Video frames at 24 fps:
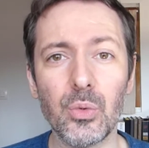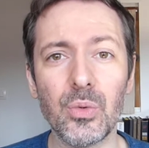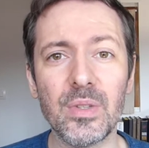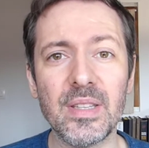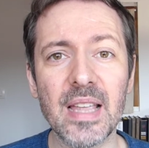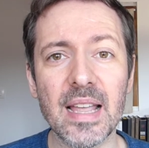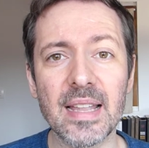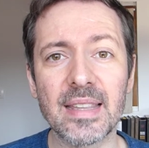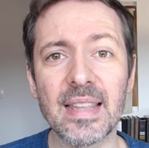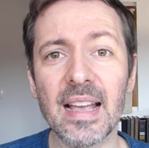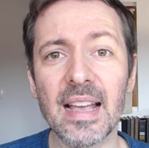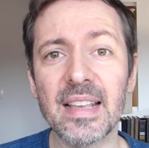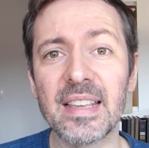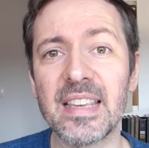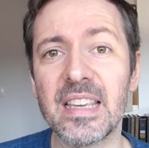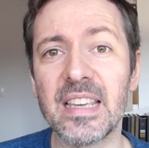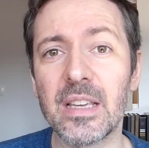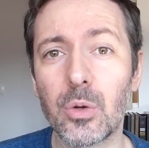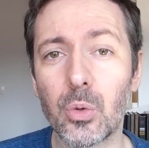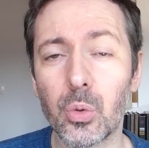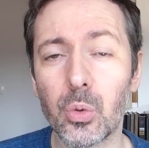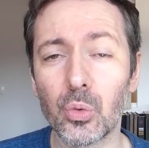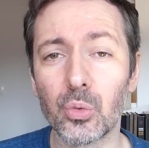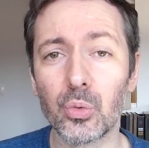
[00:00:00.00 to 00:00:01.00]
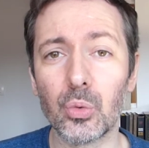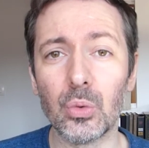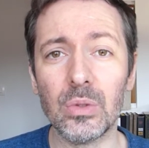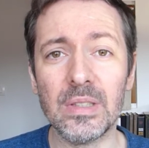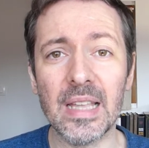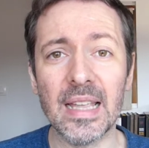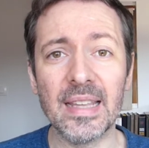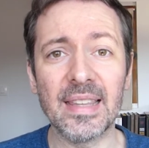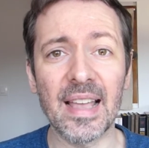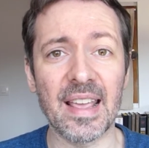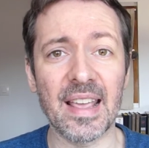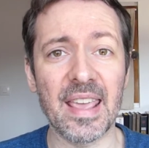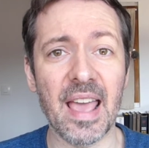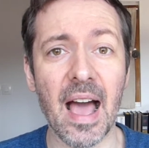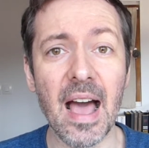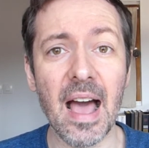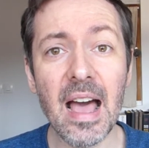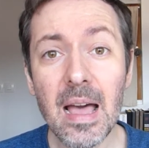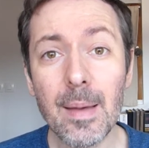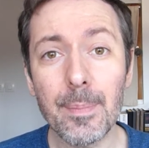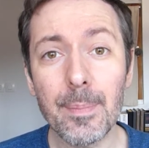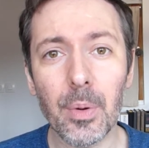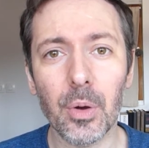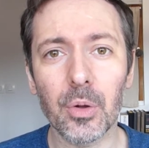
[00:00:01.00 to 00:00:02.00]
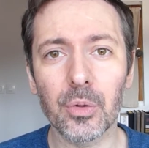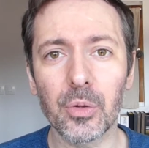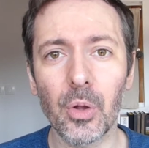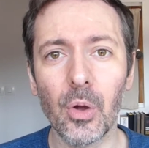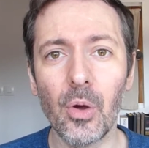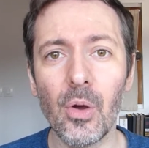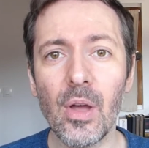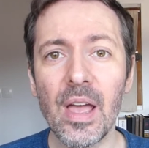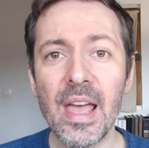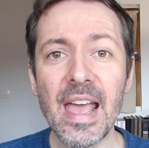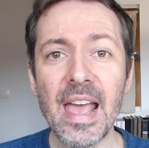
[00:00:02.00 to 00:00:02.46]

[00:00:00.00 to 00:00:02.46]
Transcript: détail qui compte, du détail important,